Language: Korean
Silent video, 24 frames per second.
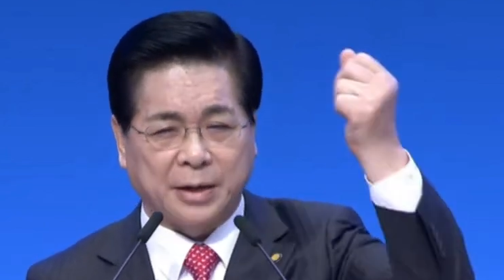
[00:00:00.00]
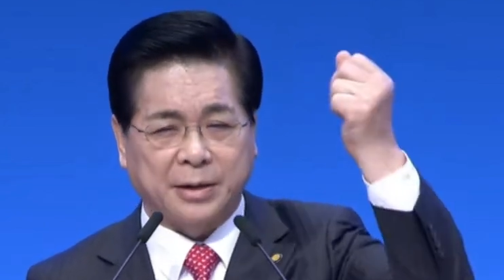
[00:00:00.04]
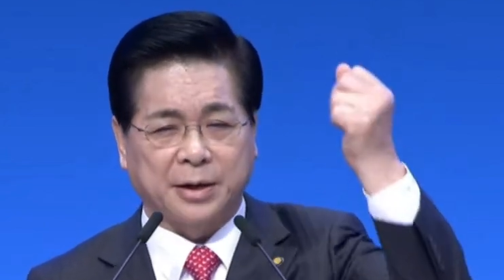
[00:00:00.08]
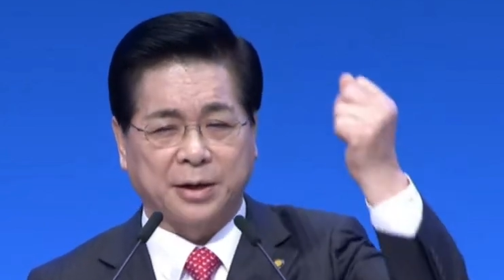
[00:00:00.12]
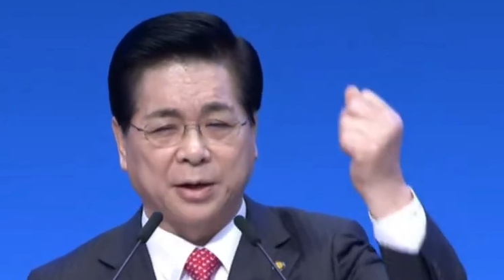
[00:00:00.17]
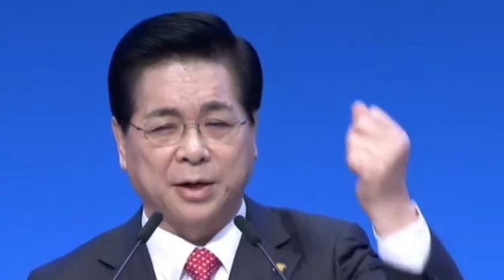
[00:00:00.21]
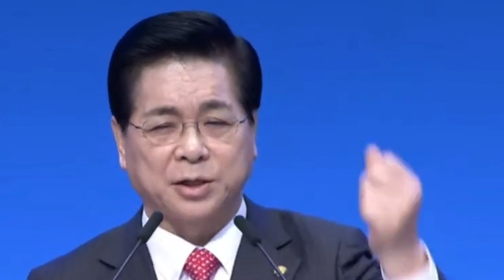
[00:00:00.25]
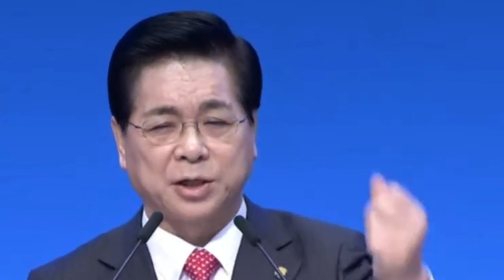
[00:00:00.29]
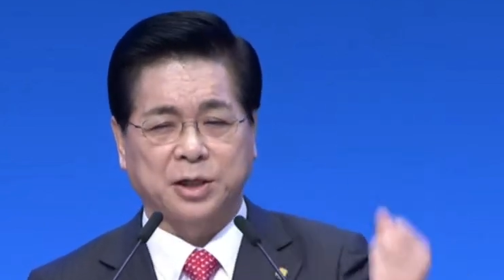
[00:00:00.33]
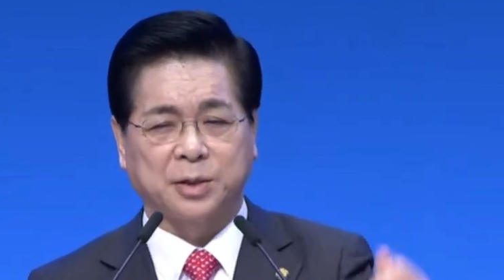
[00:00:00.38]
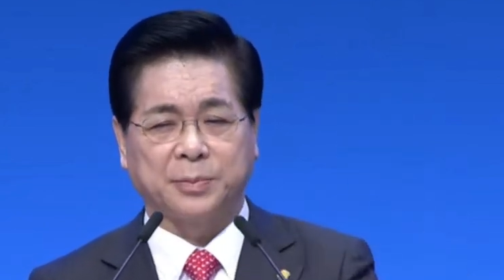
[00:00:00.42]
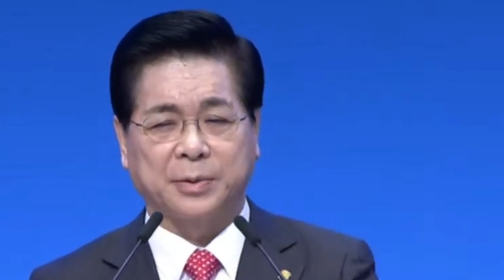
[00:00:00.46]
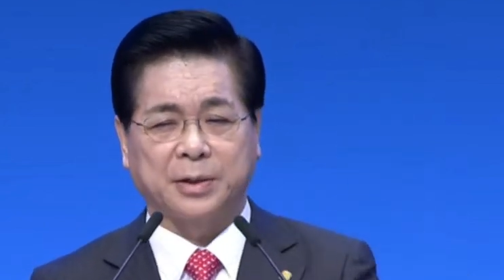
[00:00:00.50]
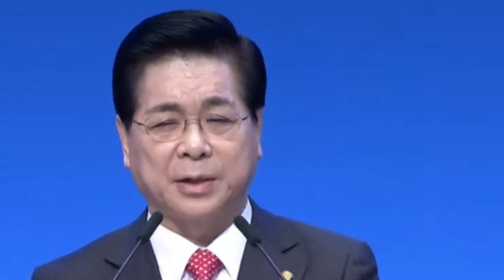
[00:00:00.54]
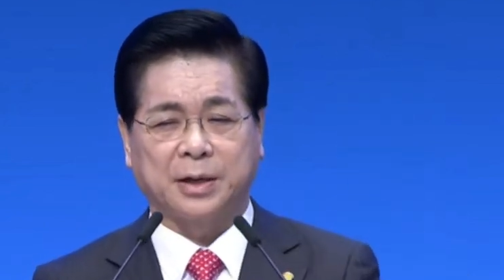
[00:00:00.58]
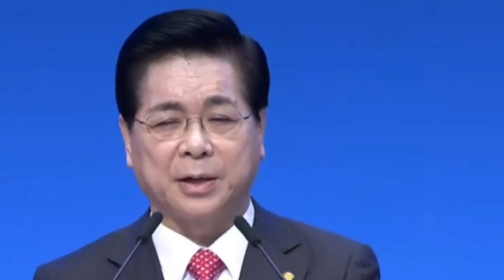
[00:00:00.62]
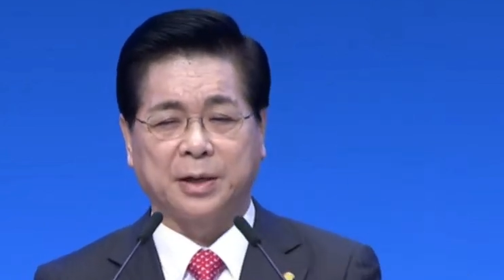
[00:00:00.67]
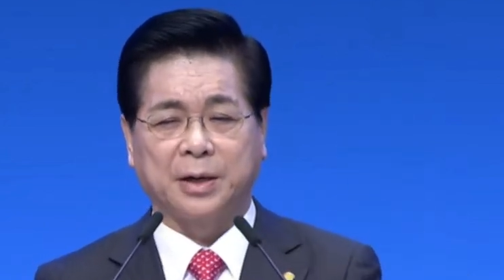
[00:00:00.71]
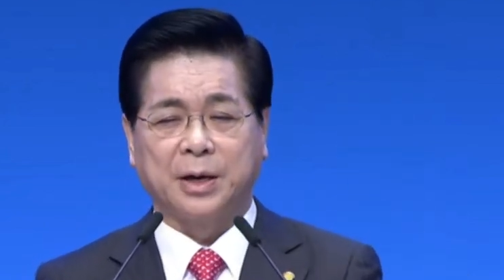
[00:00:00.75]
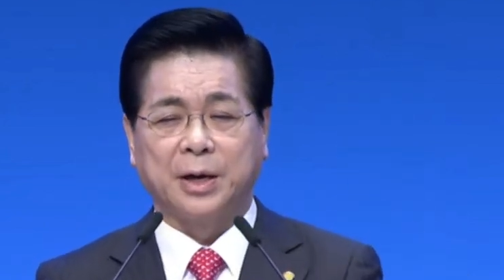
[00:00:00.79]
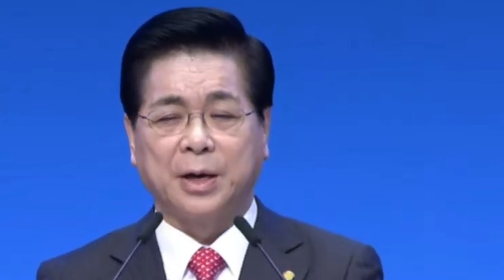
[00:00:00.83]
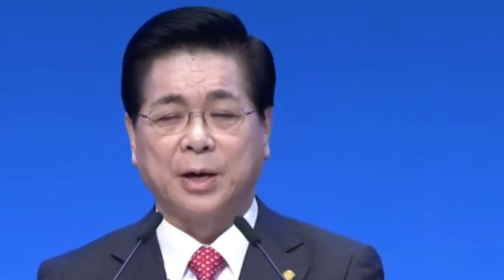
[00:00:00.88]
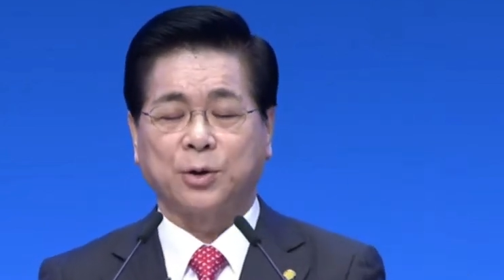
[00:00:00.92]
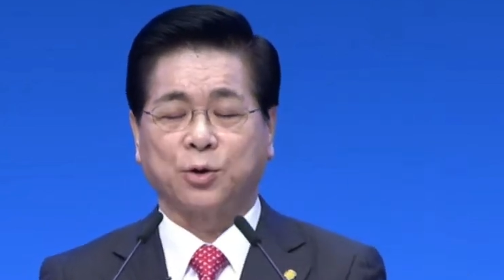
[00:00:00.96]
되는 것입니다.
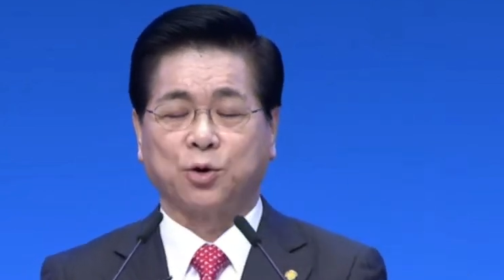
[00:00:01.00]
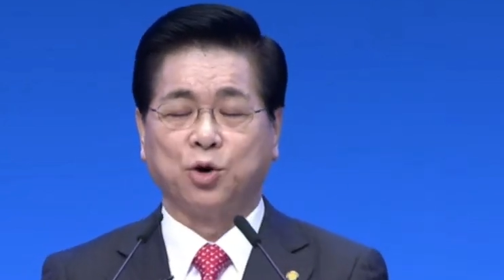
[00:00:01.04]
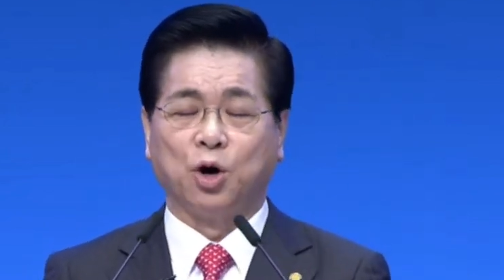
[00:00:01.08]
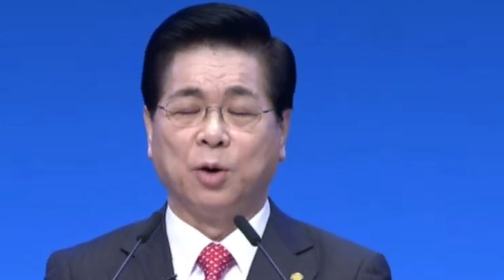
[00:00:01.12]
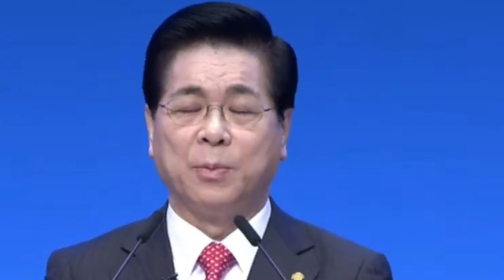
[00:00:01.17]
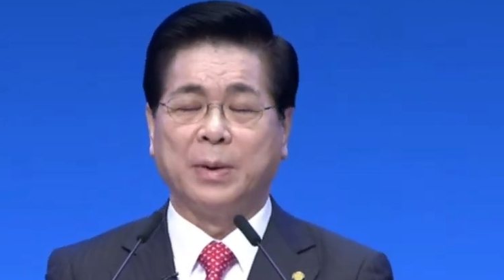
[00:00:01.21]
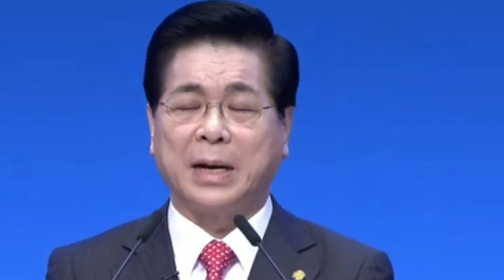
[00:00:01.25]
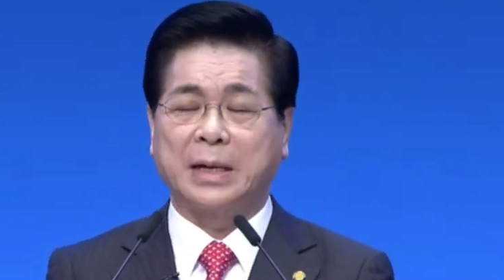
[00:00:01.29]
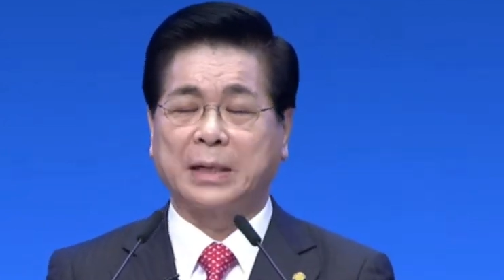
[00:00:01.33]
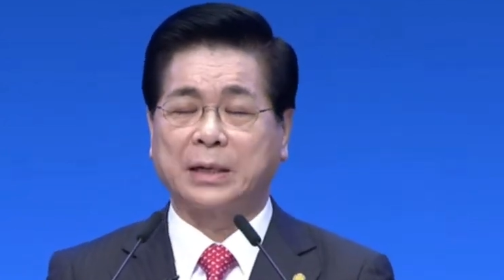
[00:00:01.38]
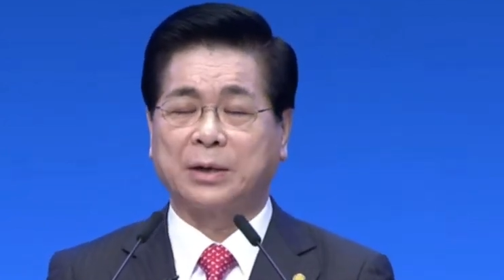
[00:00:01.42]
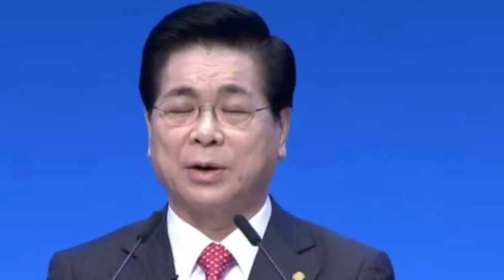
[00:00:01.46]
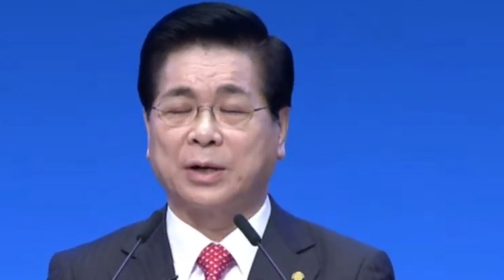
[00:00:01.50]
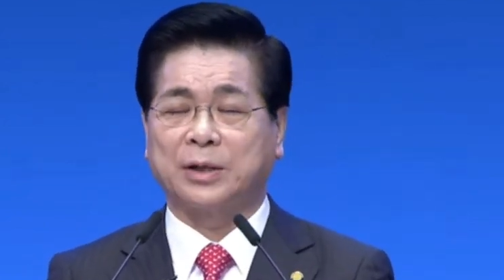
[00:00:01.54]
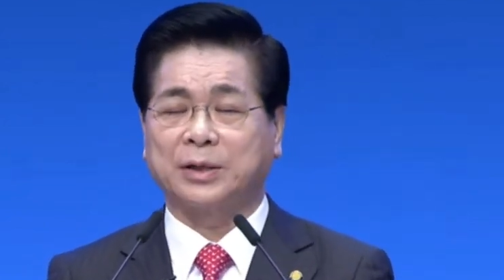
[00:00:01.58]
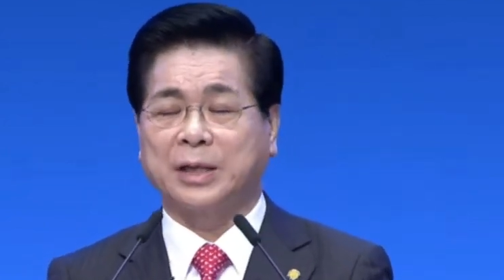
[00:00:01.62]
교만과